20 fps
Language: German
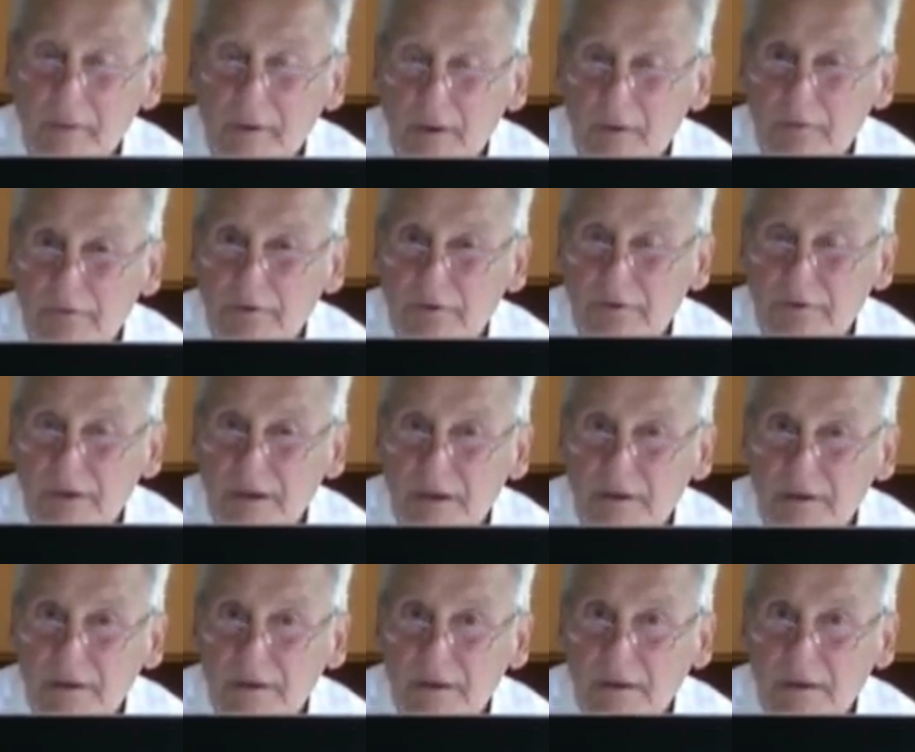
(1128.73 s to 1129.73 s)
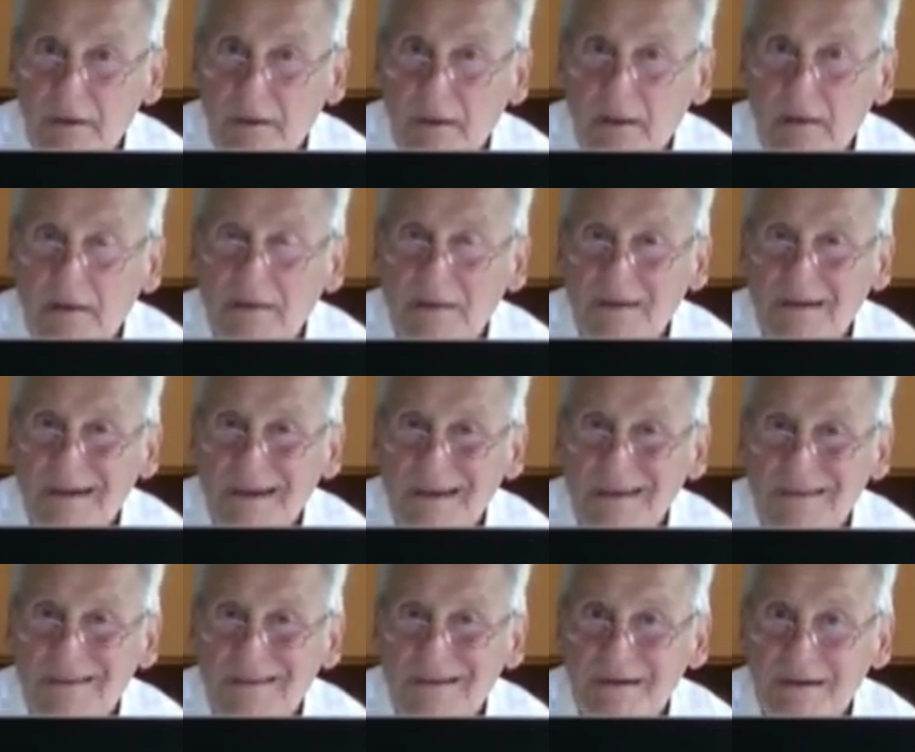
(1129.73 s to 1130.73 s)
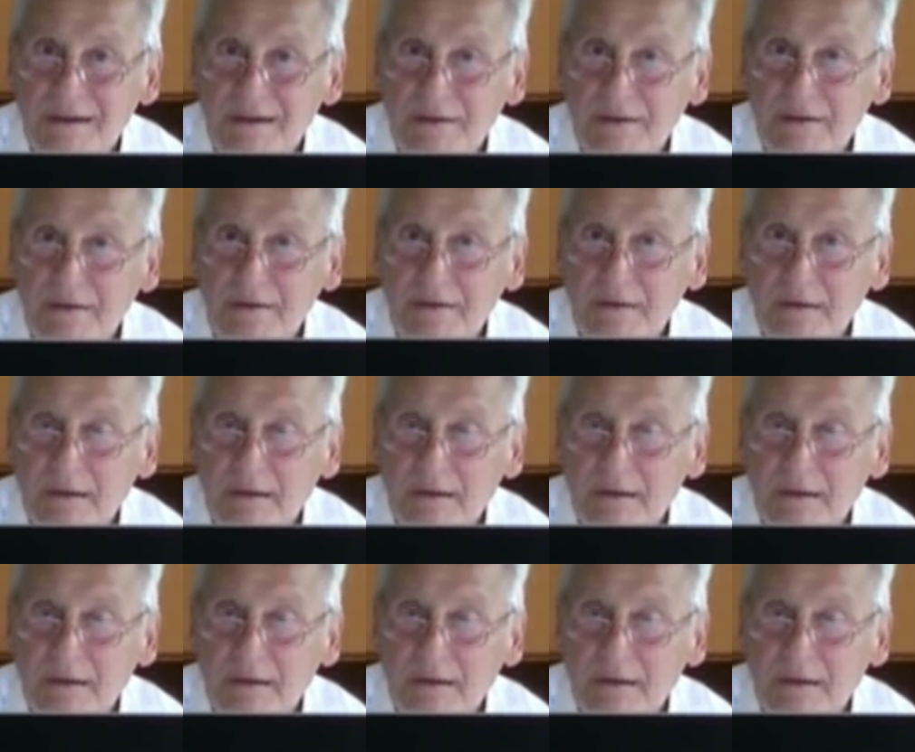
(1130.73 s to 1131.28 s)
ich oft gesagt? Die Richterinnen